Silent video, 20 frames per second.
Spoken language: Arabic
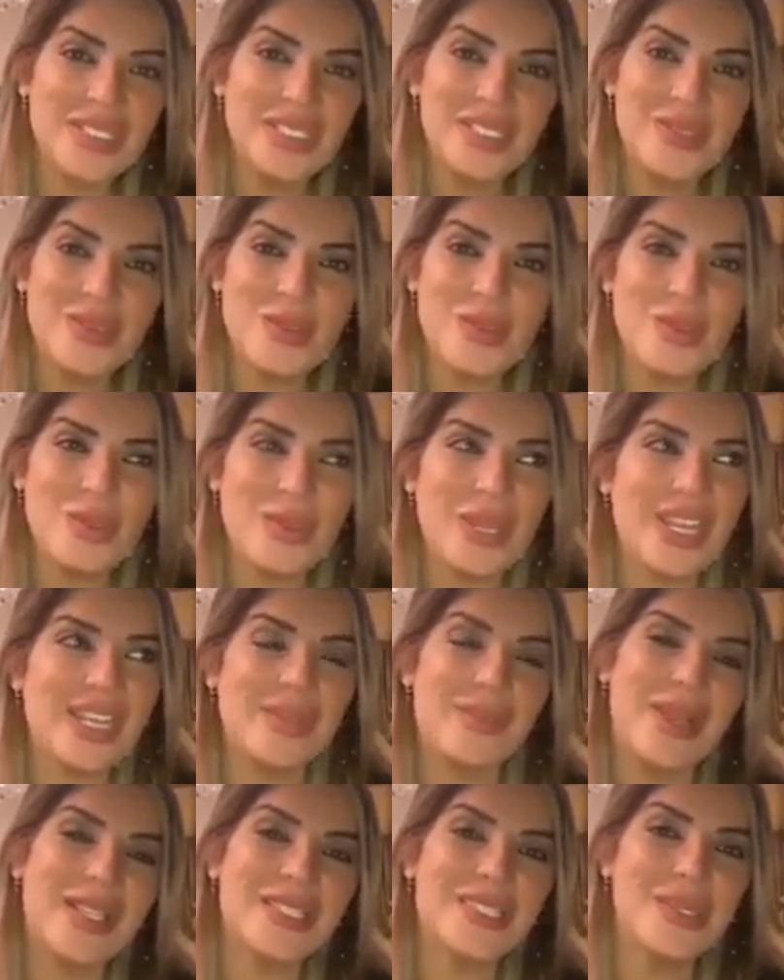بس تقولوا
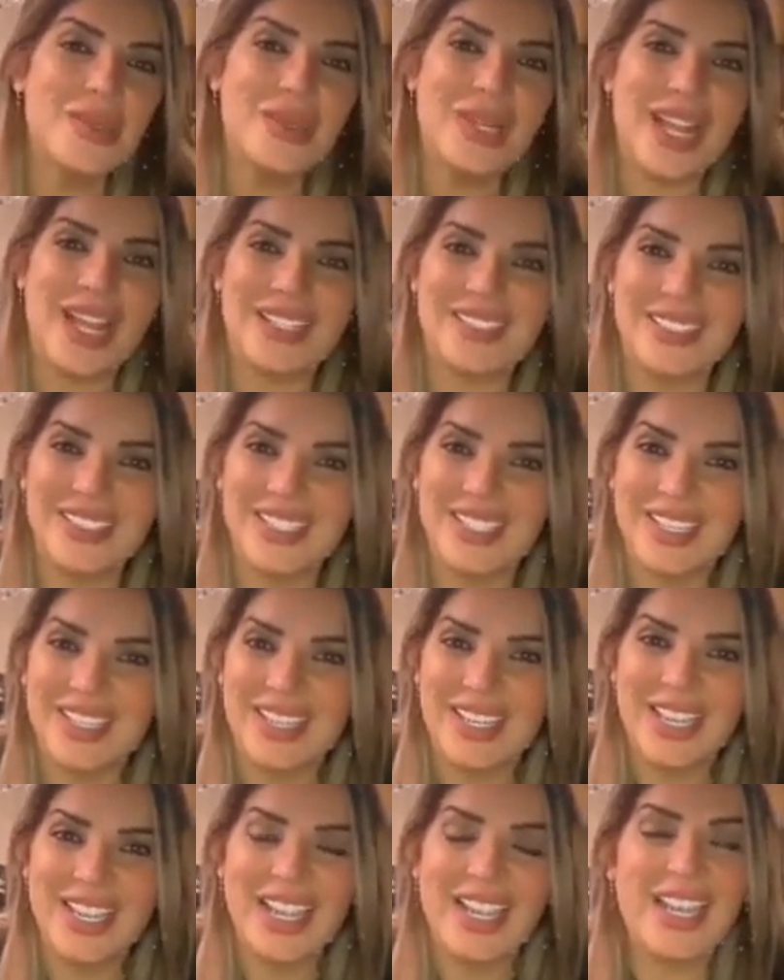هيك بحس اولادي
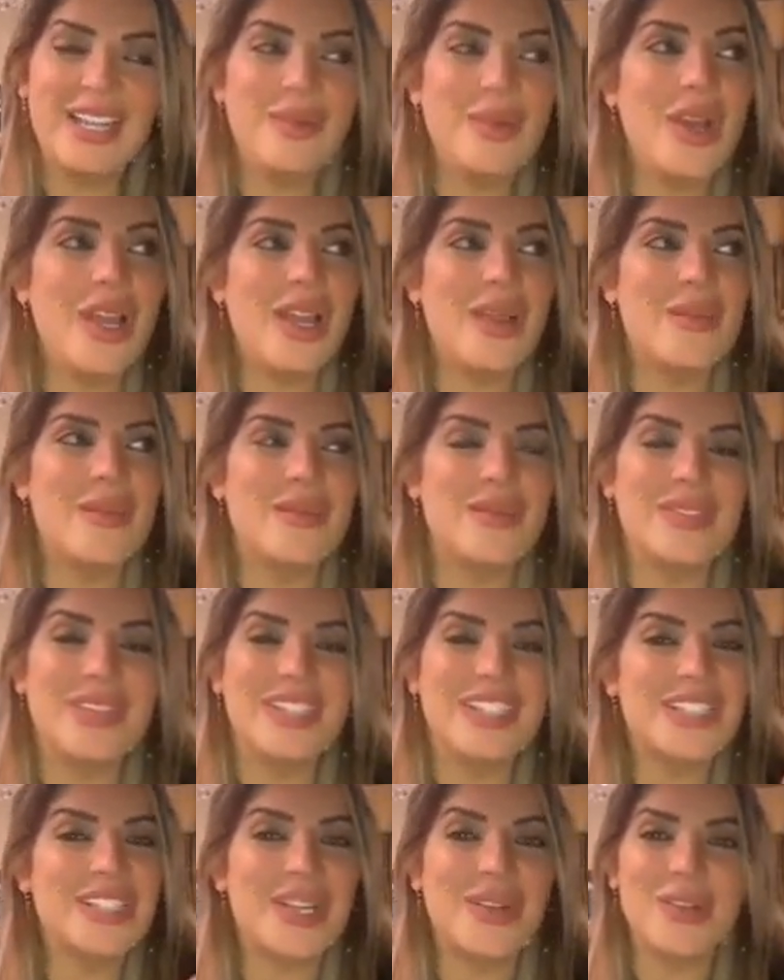
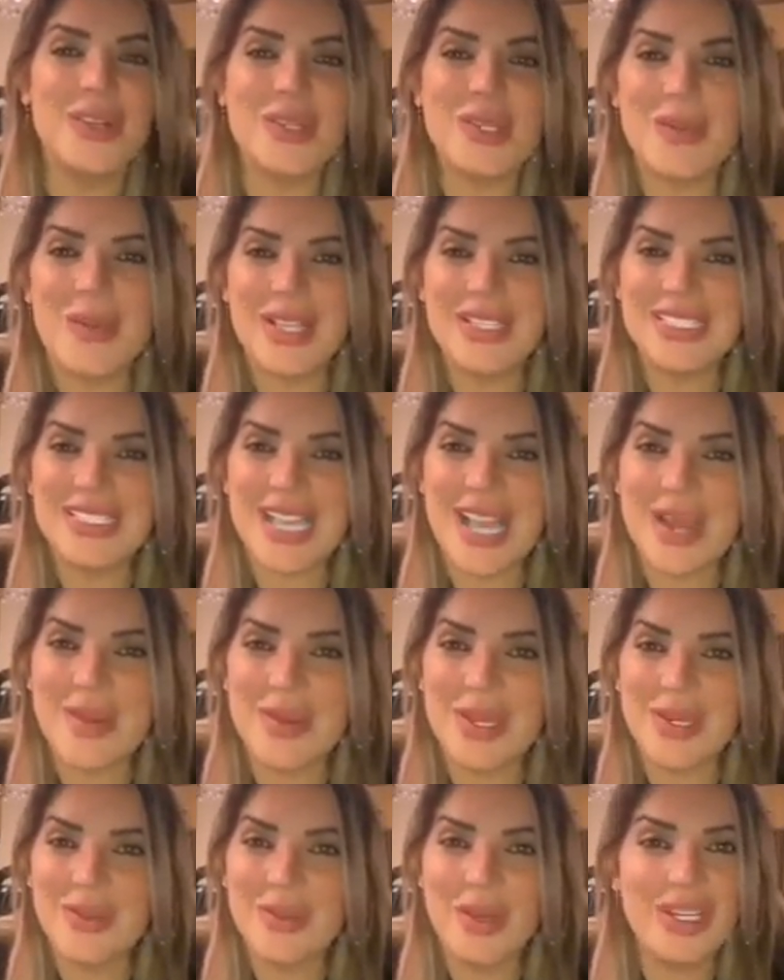المهم نرجع نقول لكم عن
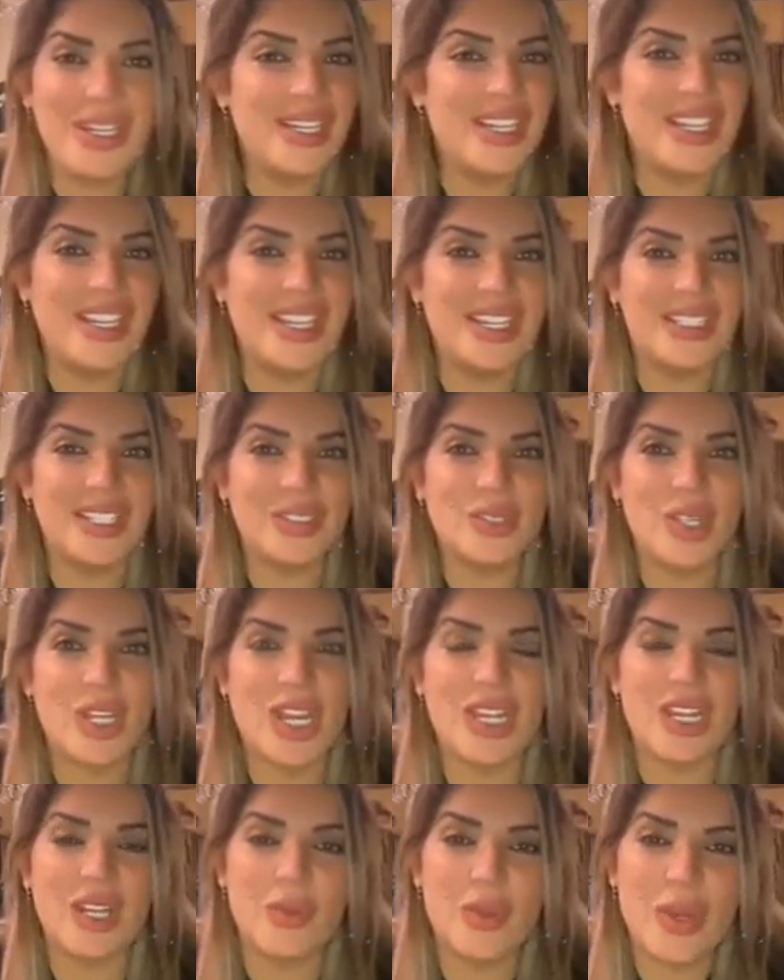سامر بقول لي
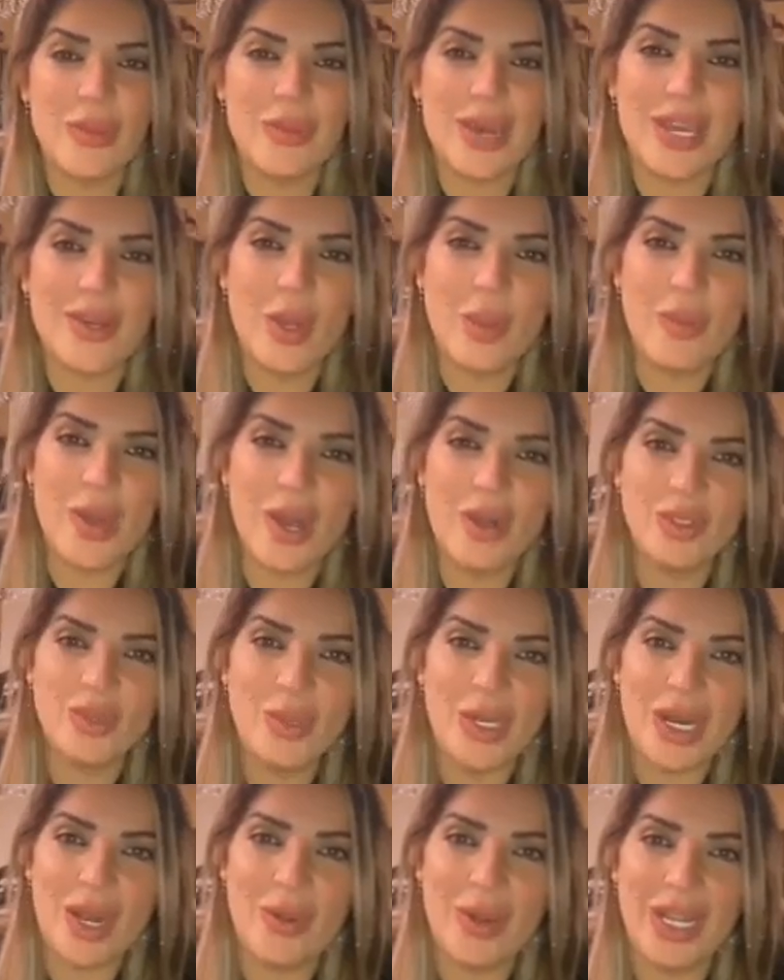دكتوره انا وين ما اروح
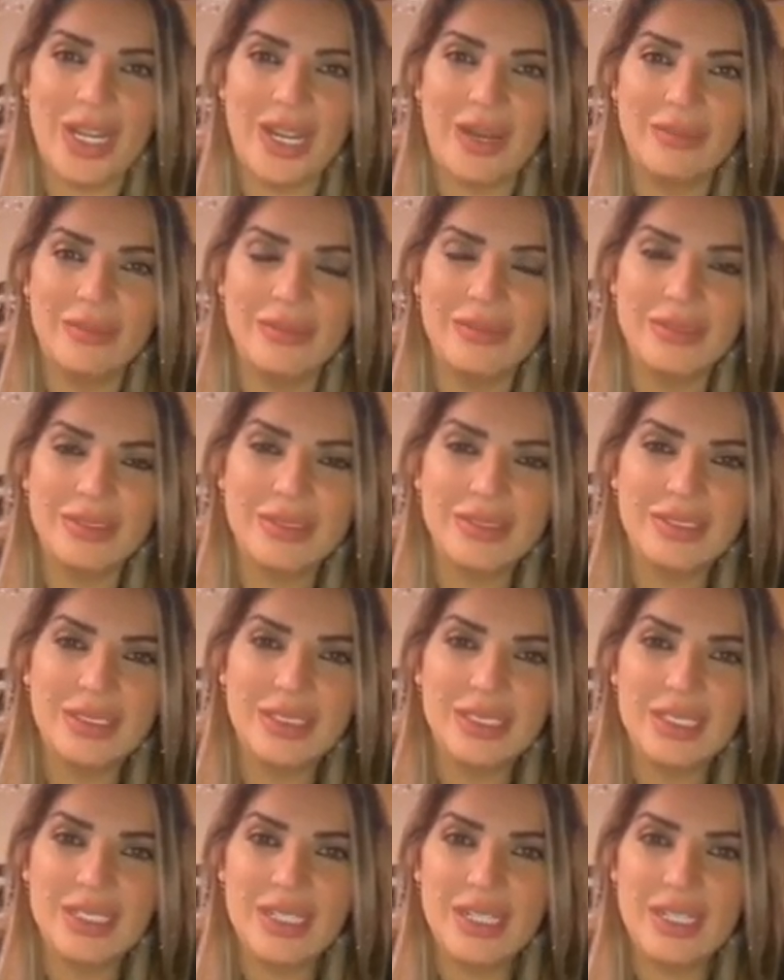باخذ ورقه وقلم
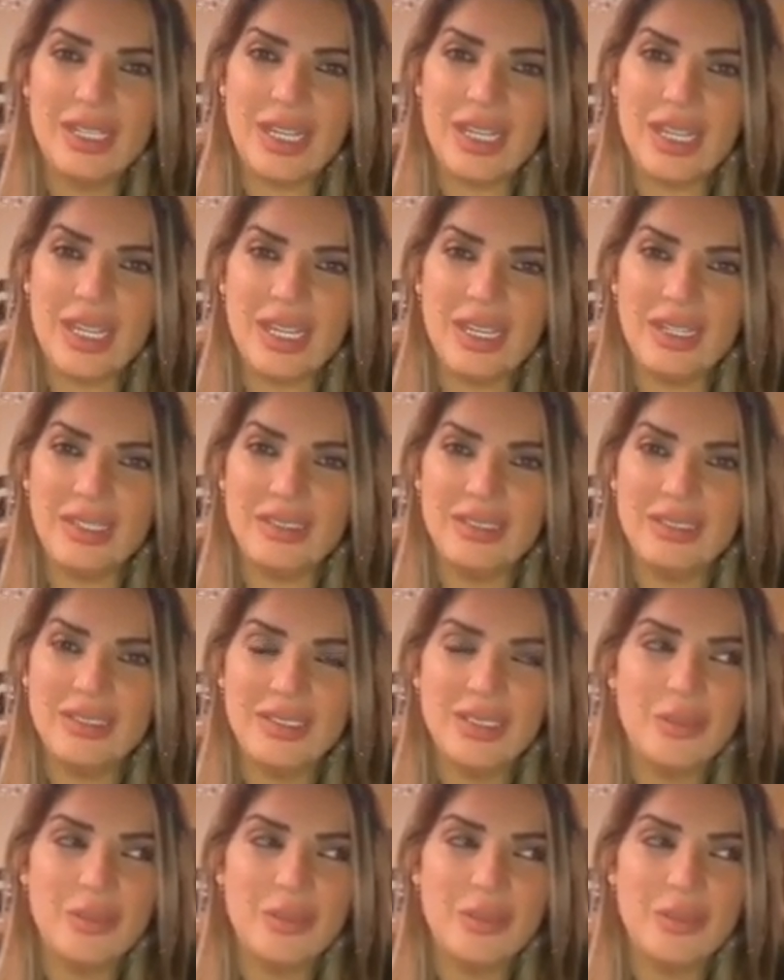ليه؟